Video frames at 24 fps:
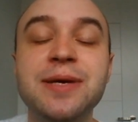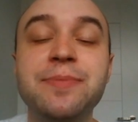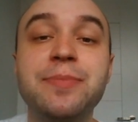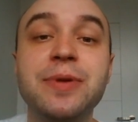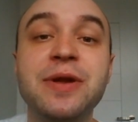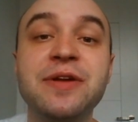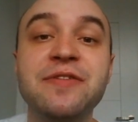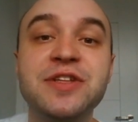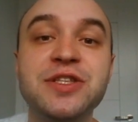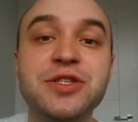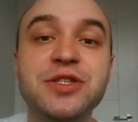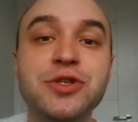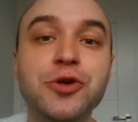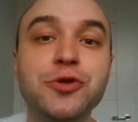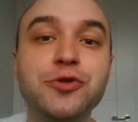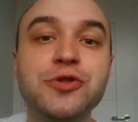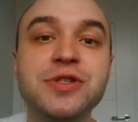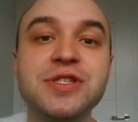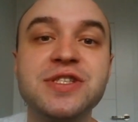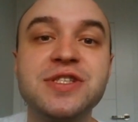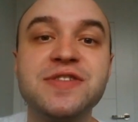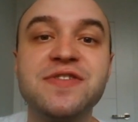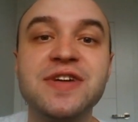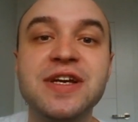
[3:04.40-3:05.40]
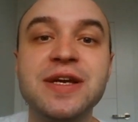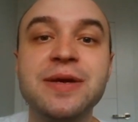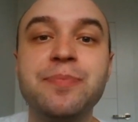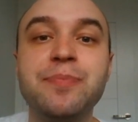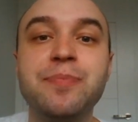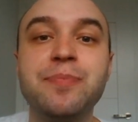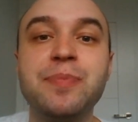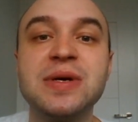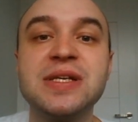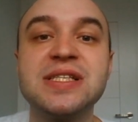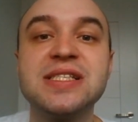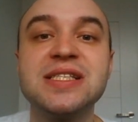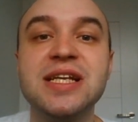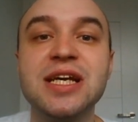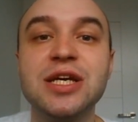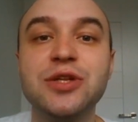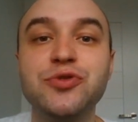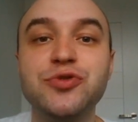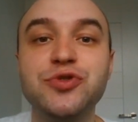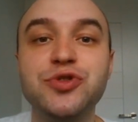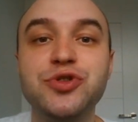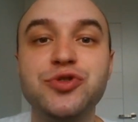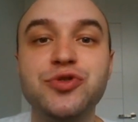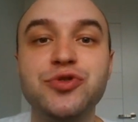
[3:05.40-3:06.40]
проведет он свои
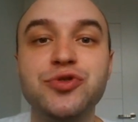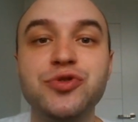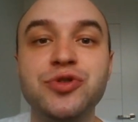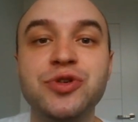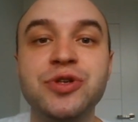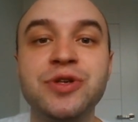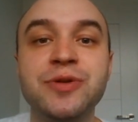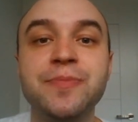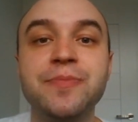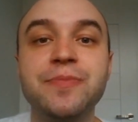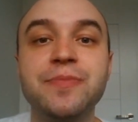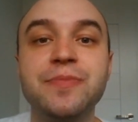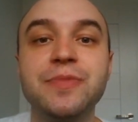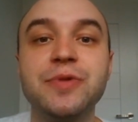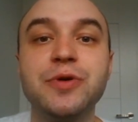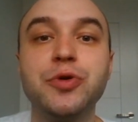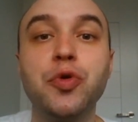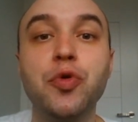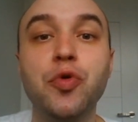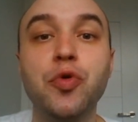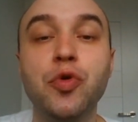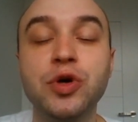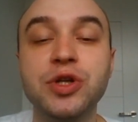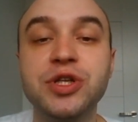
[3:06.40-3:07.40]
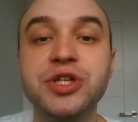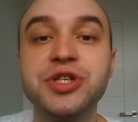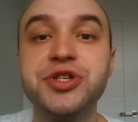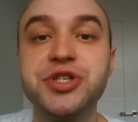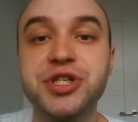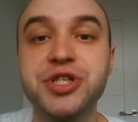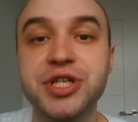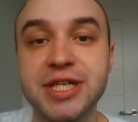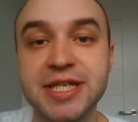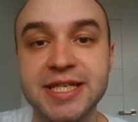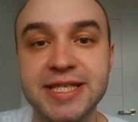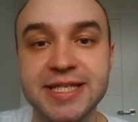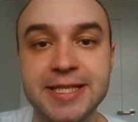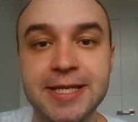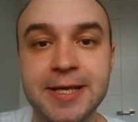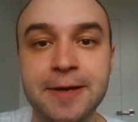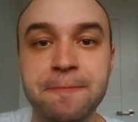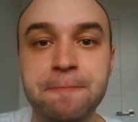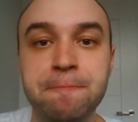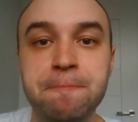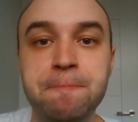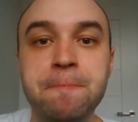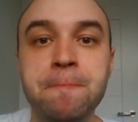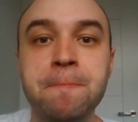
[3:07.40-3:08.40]
последующие годы жизни.
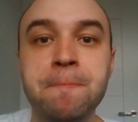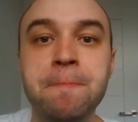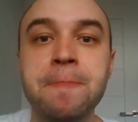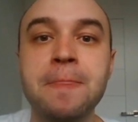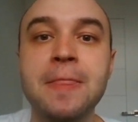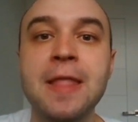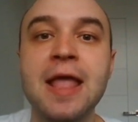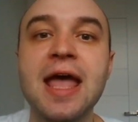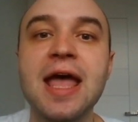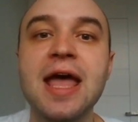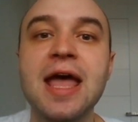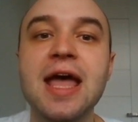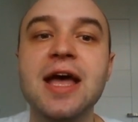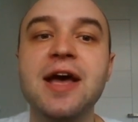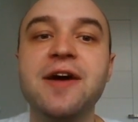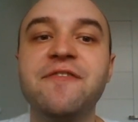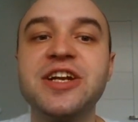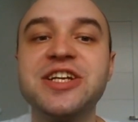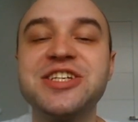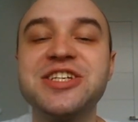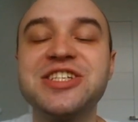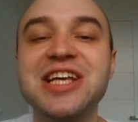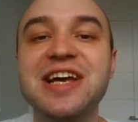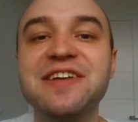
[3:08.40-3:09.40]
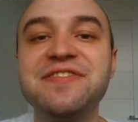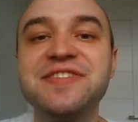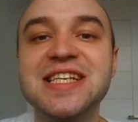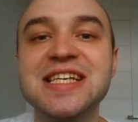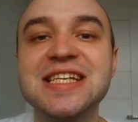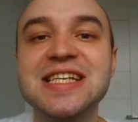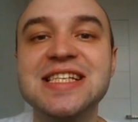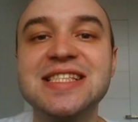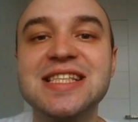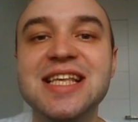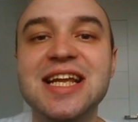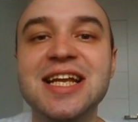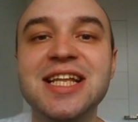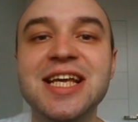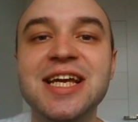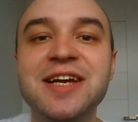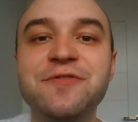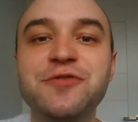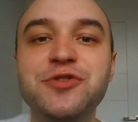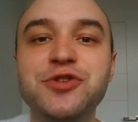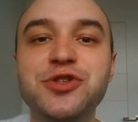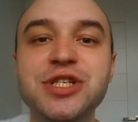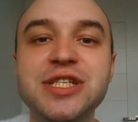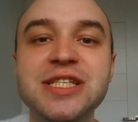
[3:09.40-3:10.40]
Варшавская сторона
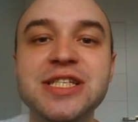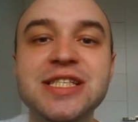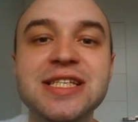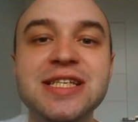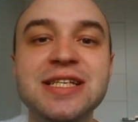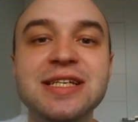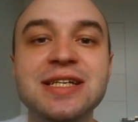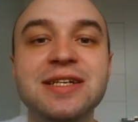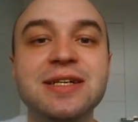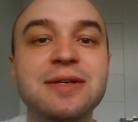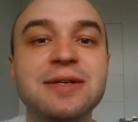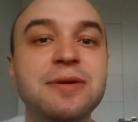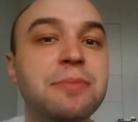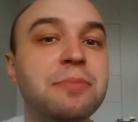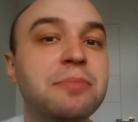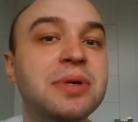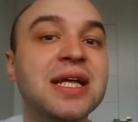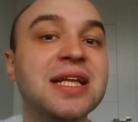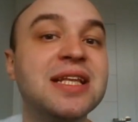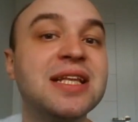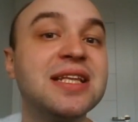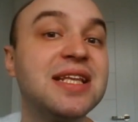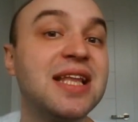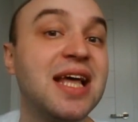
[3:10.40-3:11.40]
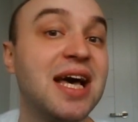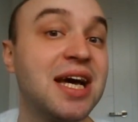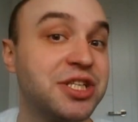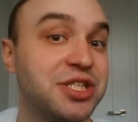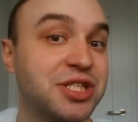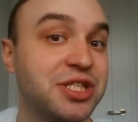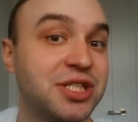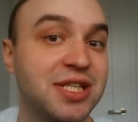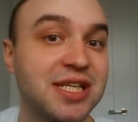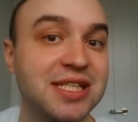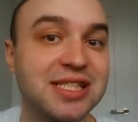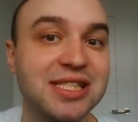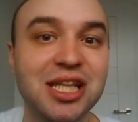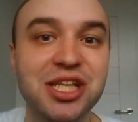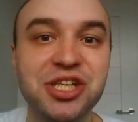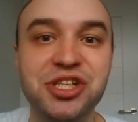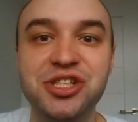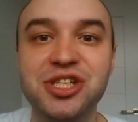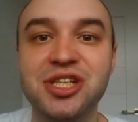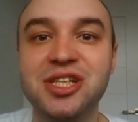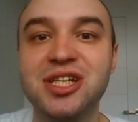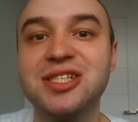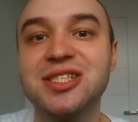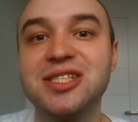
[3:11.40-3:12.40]
его жизни была также
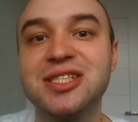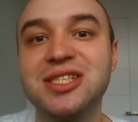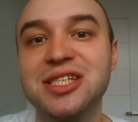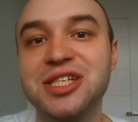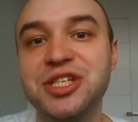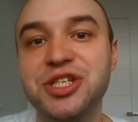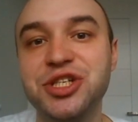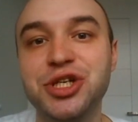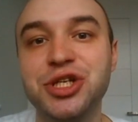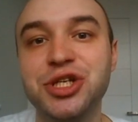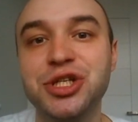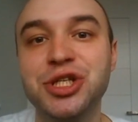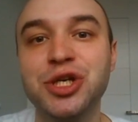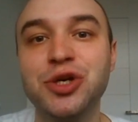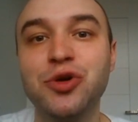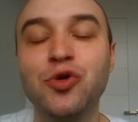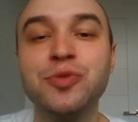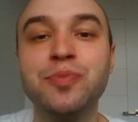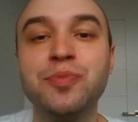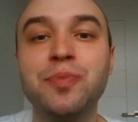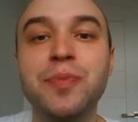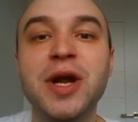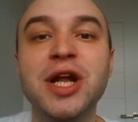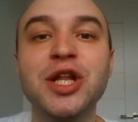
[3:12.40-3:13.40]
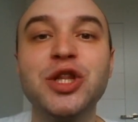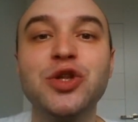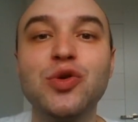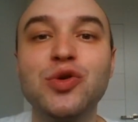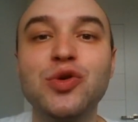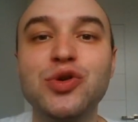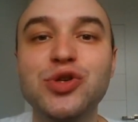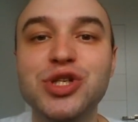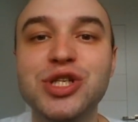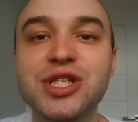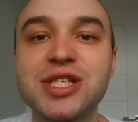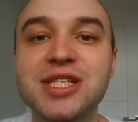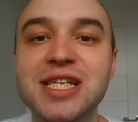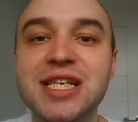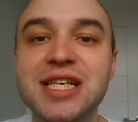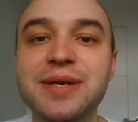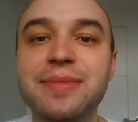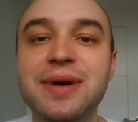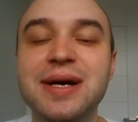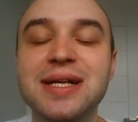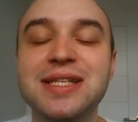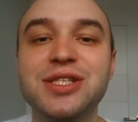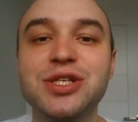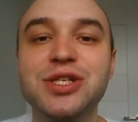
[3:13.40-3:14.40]
достаточно насыщенной, он продолжил
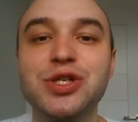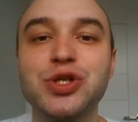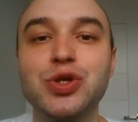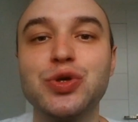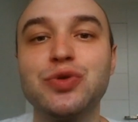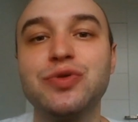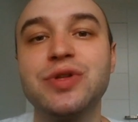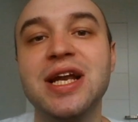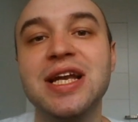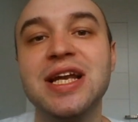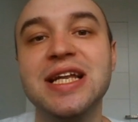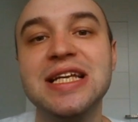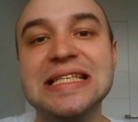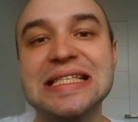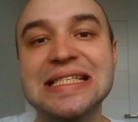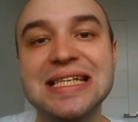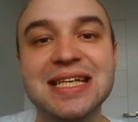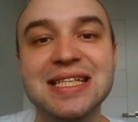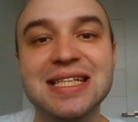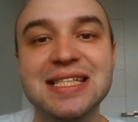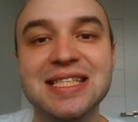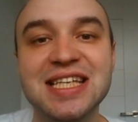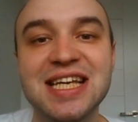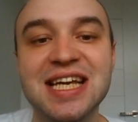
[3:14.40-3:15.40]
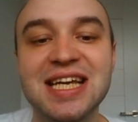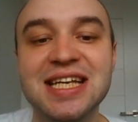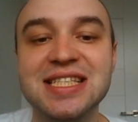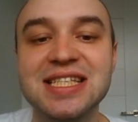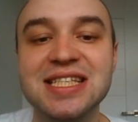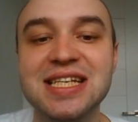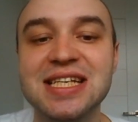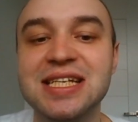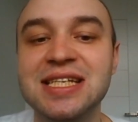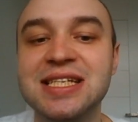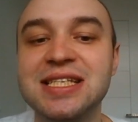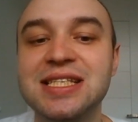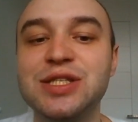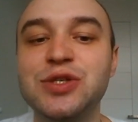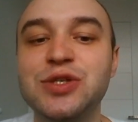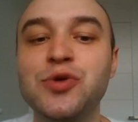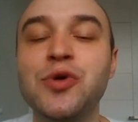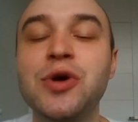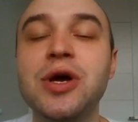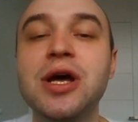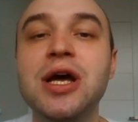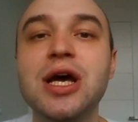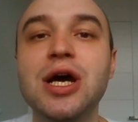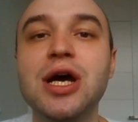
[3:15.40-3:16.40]
заниматься журналистской деятельностью,
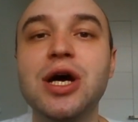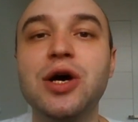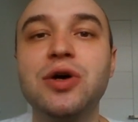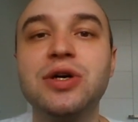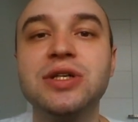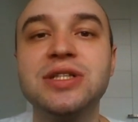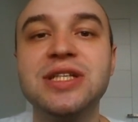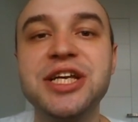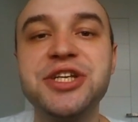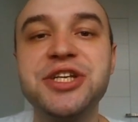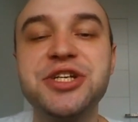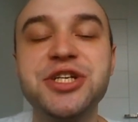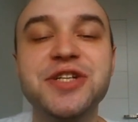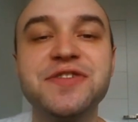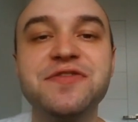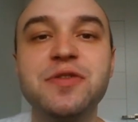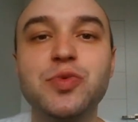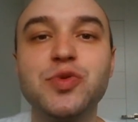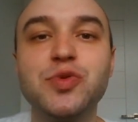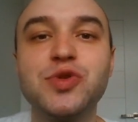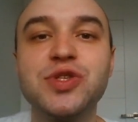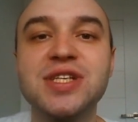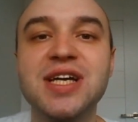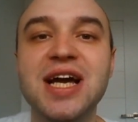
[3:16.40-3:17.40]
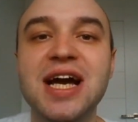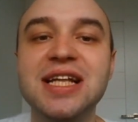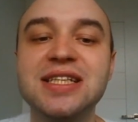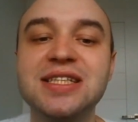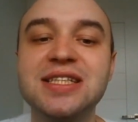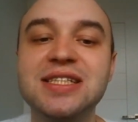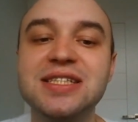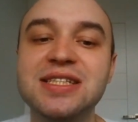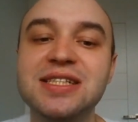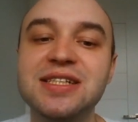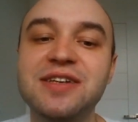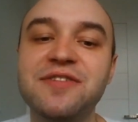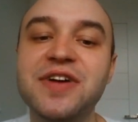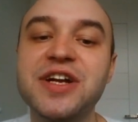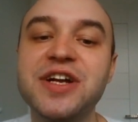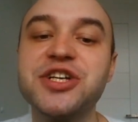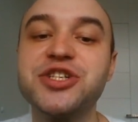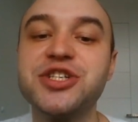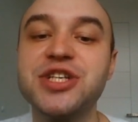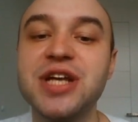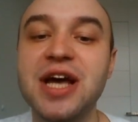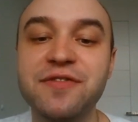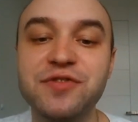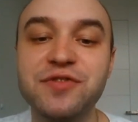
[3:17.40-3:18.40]
начал выпускать
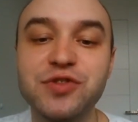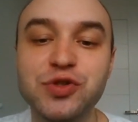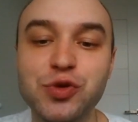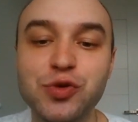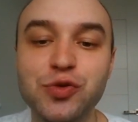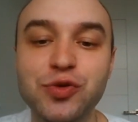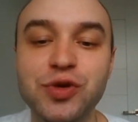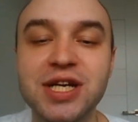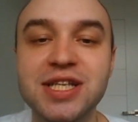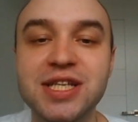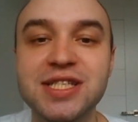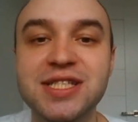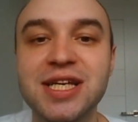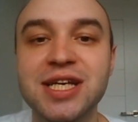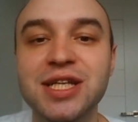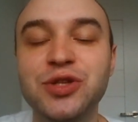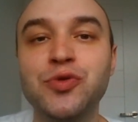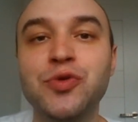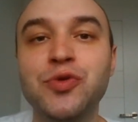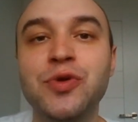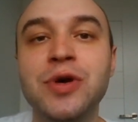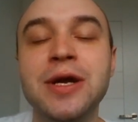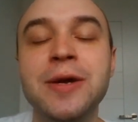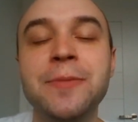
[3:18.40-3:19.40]
Варшавскую газету,